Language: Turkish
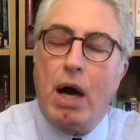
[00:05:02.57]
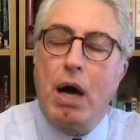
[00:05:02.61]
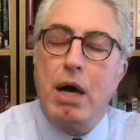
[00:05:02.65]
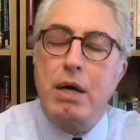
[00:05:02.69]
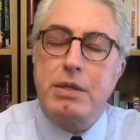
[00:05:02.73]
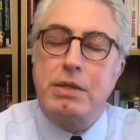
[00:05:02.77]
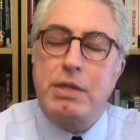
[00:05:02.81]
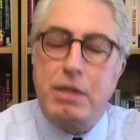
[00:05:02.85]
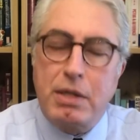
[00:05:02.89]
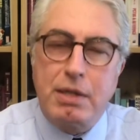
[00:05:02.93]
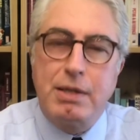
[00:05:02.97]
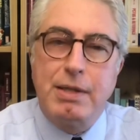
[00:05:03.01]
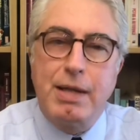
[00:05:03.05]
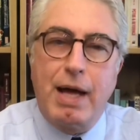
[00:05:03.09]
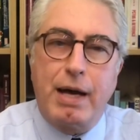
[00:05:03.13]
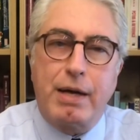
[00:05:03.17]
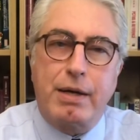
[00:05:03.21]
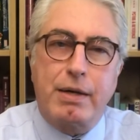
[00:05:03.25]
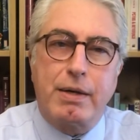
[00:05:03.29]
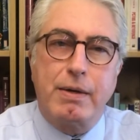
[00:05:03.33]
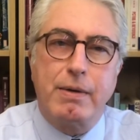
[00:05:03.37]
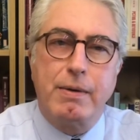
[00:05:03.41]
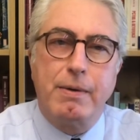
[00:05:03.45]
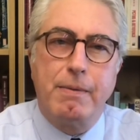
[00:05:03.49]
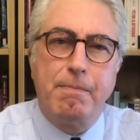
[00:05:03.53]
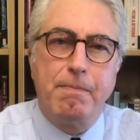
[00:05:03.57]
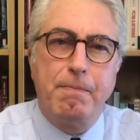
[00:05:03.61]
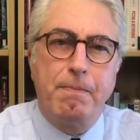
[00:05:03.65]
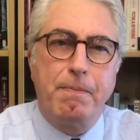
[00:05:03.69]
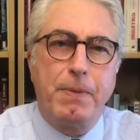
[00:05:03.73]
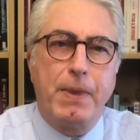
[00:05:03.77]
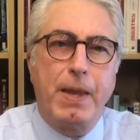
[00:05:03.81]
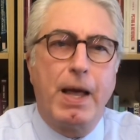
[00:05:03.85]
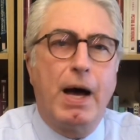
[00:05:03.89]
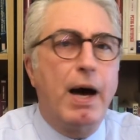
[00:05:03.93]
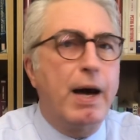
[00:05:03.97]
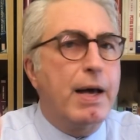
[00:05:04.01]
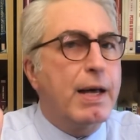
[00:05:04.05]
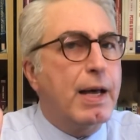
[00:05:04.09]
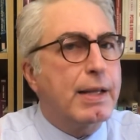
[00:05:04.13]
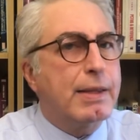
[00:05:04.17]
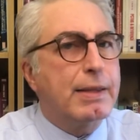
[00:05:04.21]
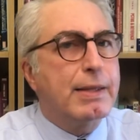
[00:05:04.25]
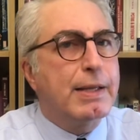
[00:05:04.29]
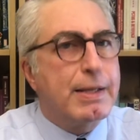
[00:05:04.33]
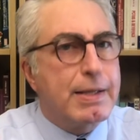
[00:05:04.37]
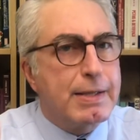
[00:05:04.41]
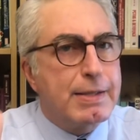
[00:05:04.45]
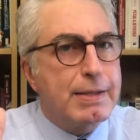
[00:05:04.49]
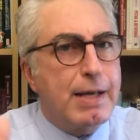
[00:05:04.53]
Açsınlar
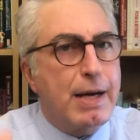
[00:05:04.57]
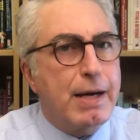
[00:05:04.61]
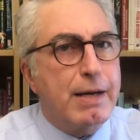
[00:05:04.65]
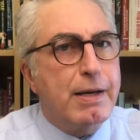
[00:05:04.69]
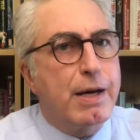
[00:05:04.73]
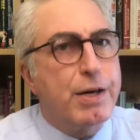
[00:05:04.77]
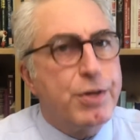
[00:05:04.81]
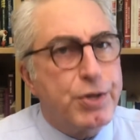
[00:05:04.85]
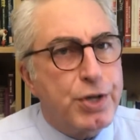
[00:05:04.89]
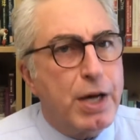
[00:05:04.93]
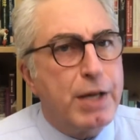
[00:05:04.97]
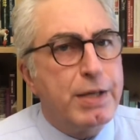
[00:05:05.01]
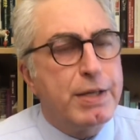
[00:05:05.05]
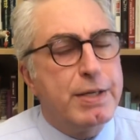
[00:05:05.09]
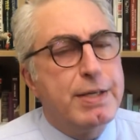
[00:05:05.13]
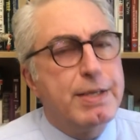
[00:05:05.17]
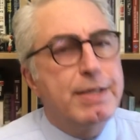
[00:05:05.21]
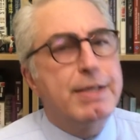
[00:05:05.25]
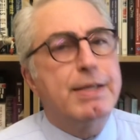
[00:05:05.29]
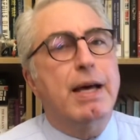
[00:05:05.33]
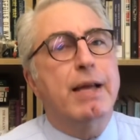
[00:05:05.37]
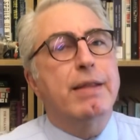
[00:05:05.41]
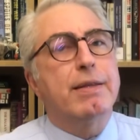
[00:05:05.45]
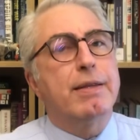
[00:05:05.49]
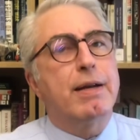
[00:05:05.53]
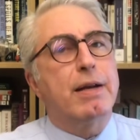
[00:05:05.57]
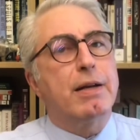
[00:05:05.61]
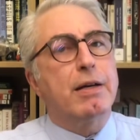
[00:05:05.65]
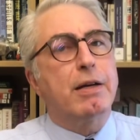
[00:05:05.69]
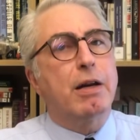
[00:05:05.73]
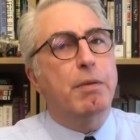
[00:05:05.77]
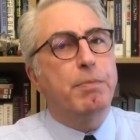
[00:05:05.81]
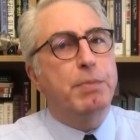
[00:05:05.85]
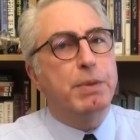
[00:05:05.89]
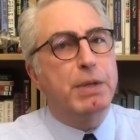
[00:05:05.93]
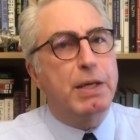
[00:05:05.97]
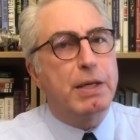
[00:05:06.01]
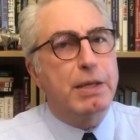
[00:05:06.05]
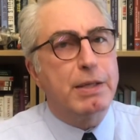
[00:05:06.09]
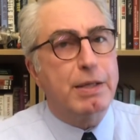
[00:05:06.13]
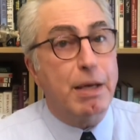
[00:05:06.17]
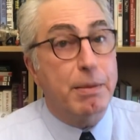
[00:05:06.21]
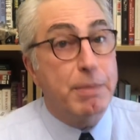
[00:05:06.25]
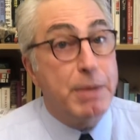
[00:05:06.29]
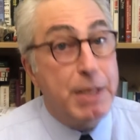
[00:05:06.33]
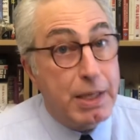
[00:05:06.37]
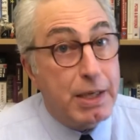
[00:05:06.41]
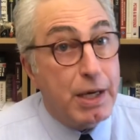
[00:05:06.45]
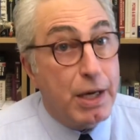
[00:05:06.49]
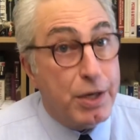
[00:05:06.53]
hayatlarından kaçan insanlara kapıları
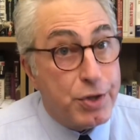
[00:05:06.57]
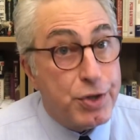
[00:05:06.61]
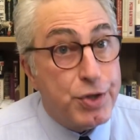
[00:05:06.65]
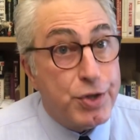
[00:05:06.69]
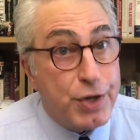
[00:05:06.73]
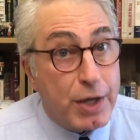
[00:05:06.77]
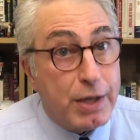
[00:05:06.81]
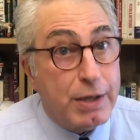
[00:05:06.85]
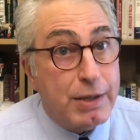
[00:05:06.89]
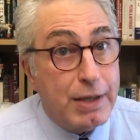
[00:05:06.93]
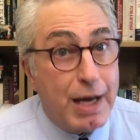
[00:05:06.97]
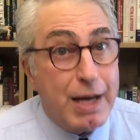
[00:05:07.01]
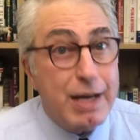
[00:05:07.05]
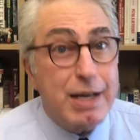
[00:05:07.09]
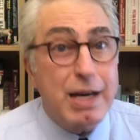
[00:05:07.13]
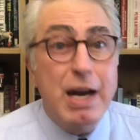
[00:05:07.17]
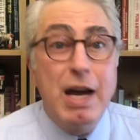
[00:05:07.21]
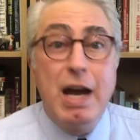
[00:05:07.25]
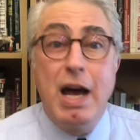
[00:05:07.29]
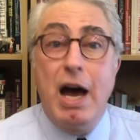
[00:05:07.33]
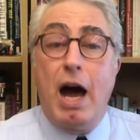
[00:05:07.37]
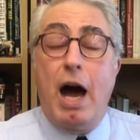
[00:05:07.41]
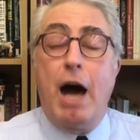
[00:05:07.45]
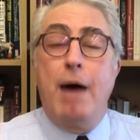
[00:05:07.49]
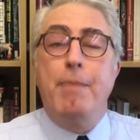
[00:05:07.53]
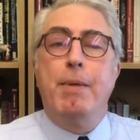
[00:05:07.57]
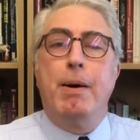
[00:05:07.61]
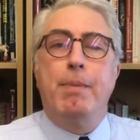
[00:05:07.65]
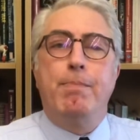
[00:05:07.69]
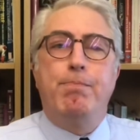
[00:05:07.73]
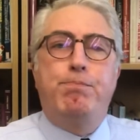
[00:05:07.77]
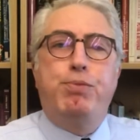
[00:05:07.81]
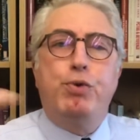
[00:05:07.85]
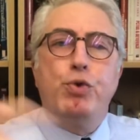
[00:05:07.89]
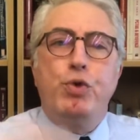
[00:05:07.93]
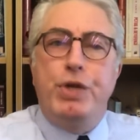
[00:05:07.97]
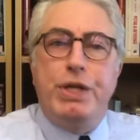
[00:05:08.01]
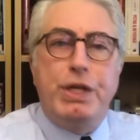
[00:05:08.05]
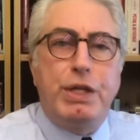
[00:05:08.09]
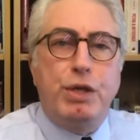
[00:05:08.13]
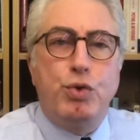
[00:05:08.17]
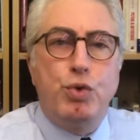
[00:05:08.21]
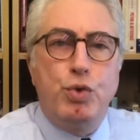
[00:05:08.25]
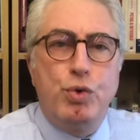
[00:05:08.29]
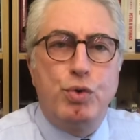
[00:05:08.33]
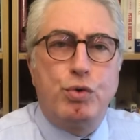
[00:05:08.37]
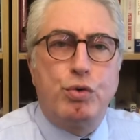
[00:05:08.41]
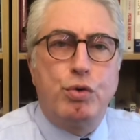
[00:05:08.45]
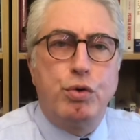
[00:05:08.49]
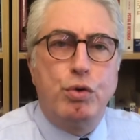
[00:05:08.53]
tabii ki açacaklar ama bu
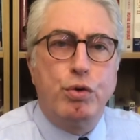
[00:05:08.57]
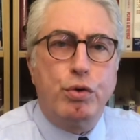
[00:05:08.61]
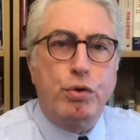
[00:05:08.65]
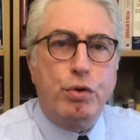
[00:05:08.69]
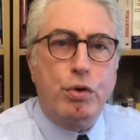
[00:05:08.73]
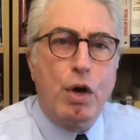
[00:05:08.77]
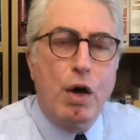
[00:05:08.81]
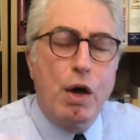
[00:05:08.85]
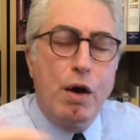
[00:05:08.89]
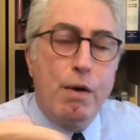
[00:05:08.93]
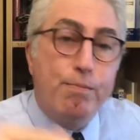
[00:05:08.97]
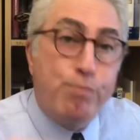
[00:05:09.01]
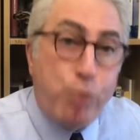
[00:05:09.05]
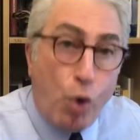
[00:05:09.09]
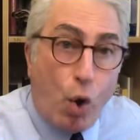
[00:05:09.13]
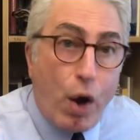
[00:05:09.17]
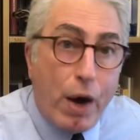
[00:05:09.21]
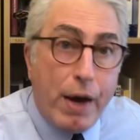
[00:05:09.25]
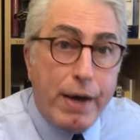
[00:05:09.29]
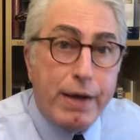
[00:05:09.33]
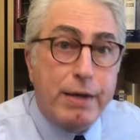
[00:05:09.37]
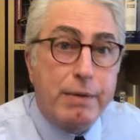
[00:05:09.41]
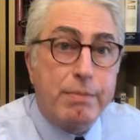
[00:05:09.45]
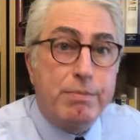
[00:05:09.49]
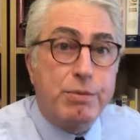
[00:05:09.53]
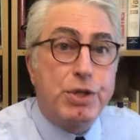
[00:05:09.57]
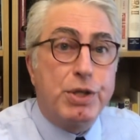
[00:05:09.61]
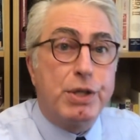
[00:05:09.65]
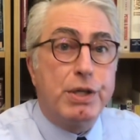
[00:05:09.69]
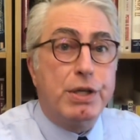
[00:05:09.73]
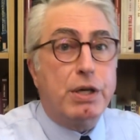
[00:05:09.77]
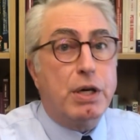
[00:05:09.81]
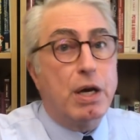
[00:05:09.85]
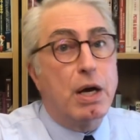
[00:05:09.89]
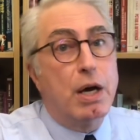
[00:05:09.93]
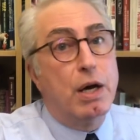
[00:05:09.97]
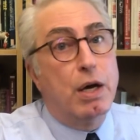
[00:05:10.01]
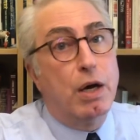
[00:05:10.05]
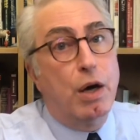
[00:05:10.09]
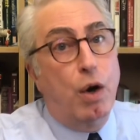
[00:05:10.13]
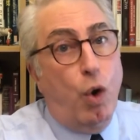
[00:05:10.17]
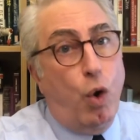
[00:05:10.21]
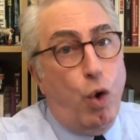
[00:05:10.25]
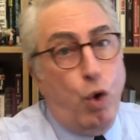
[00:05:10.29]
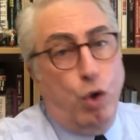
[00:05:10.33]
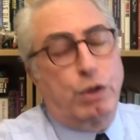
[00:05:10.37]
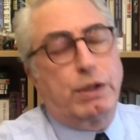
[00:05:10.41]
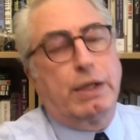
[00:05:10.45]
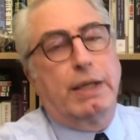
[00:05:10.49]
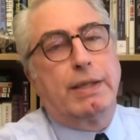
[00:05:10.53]
ikiyüzlülük, bu ayrımcılık
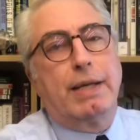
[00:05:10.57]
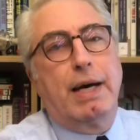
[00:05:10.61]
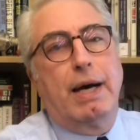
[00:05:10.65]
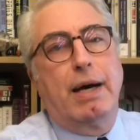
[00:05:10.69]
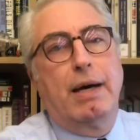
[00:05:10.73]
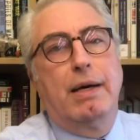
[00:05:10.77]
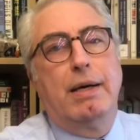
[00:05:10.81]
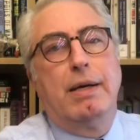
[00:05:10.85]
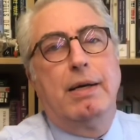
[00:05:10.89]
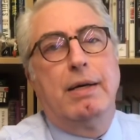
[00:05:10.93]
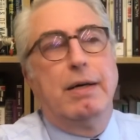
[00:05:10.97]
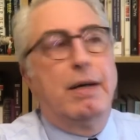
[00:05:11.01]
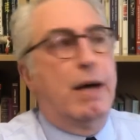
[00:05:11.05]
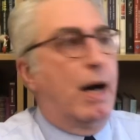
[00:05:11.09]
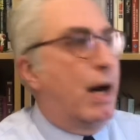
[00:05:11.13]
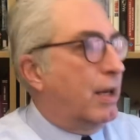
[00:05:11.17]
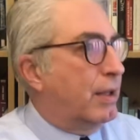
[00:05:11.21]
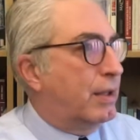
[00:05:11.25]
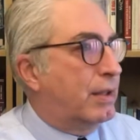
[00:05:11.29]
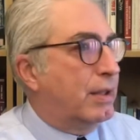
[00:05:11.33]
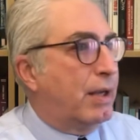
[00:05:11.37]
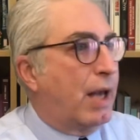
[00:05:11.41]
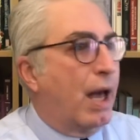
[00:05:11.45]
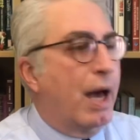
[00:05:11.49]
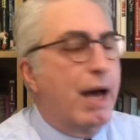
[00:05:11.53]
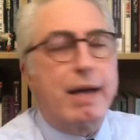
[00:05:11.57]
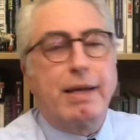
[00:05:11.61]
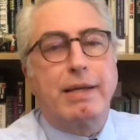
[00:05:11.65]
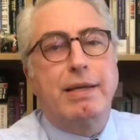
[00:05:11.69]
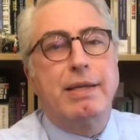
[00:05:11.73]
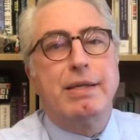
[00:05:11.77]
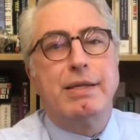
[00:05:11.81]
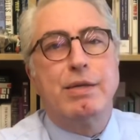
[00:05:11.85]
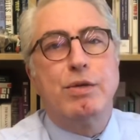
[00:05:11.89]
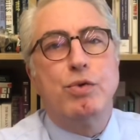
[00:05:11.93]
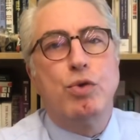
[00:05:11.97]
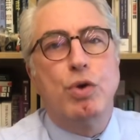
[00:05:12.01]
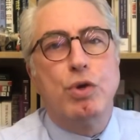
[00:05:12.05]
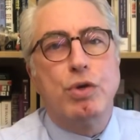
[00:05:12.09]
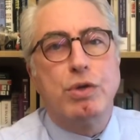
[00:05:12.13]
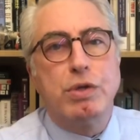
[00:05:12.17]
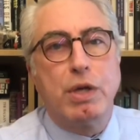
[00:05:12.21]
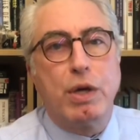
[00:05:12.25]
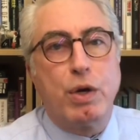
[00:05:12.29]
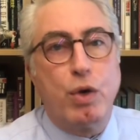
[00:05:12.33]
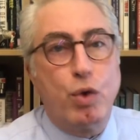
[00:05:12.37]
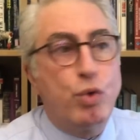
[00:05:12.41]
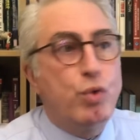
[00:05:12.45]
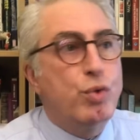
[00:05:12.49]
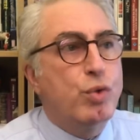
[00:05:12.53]
ortada. Artık herkesin
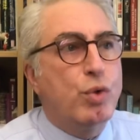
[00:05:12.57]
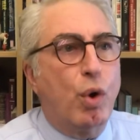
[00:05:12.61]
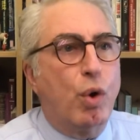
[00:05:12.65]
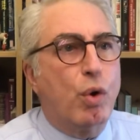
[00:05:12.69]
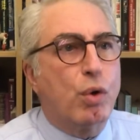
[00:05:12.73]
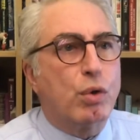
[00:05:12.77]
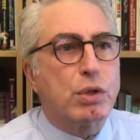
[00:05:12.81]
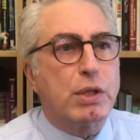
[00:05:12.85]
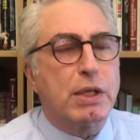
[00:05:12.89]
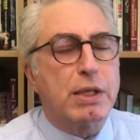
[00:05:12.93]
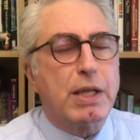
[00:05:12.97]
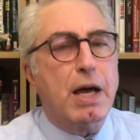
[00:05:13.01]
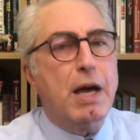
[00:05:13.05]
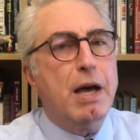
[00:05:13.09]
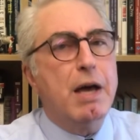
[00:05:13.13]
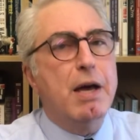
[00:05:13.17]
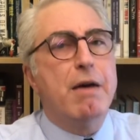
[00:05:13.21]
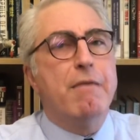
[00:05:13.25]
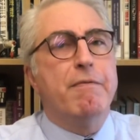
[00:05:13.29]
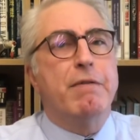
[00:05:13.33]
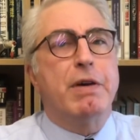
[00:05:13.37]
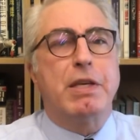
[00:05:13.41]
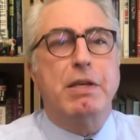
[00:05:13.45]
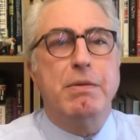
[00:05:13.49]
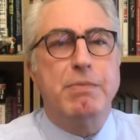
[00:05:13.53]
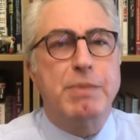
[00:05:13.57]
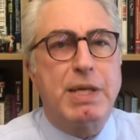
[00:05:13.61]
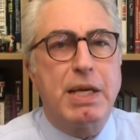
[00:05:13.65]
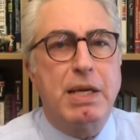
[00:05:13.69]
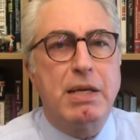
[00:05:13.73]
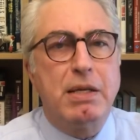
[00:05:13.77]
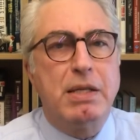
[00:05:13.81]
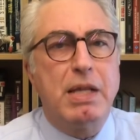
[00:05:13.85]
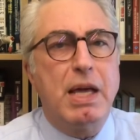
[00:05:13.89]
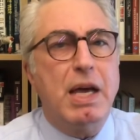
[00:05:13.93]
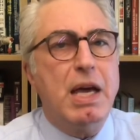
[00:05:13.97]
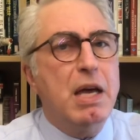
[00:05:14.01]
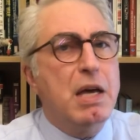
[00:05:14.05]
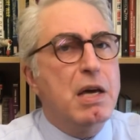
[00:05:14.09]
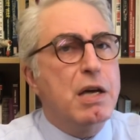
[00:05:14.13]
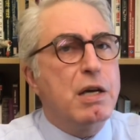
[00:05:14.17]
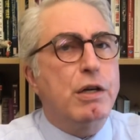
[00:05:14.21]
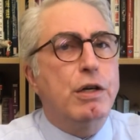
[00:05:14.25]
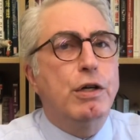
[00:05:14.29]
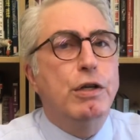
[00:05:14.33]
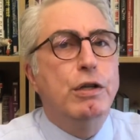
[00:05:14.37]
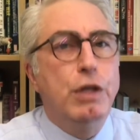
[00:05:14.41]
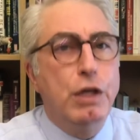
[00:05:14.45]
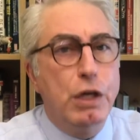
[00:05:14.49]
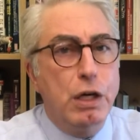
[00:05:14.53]
gözleri önünde ortada ve kimsenin de
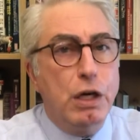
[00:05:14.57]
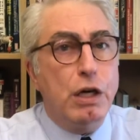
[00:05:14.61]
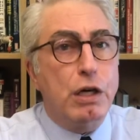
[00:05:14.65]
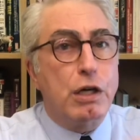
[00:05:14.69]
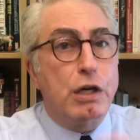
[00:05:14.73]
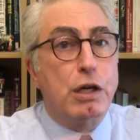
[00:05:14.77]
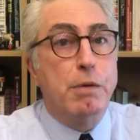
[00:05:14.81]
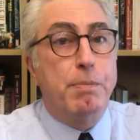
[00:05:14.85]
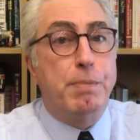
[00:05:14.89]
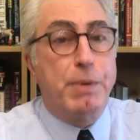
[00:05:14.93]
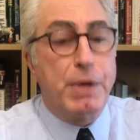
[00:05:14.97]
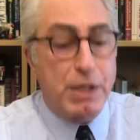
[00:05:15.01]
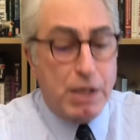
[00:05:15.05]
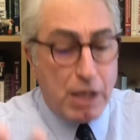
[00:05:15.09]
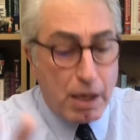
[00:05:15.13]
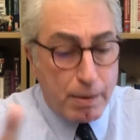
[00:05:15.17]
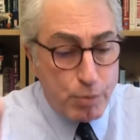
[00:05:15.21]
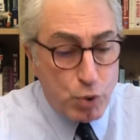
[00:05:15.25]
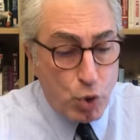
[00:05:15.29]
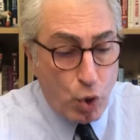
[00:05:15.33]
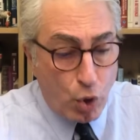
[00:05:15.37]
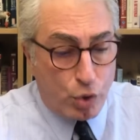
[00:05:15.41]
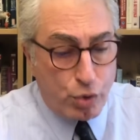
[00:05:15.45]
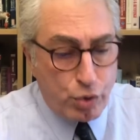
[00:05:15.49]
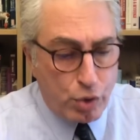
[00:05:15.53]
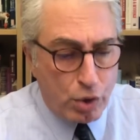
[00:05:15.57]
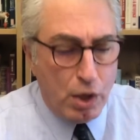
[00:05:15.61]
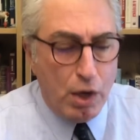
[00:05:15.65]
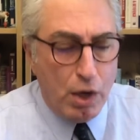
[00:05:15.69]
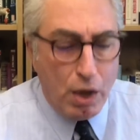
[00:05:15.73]
kılı kıpırdamıyor.